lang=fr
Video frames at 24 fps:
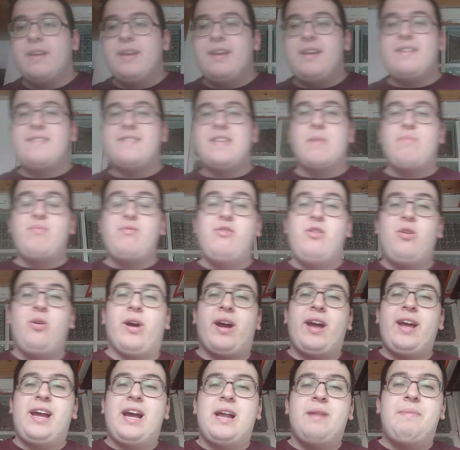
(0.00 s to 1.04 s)
Et c'est plus le
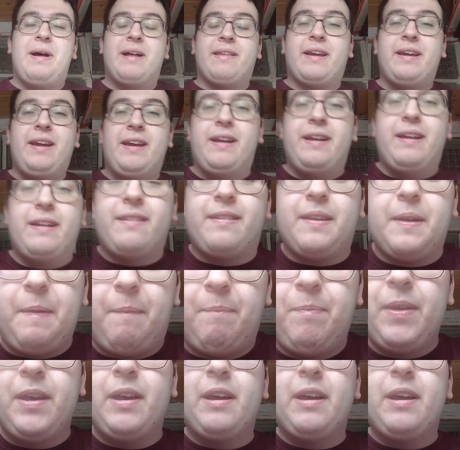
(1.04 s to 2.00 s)
Real Madrid.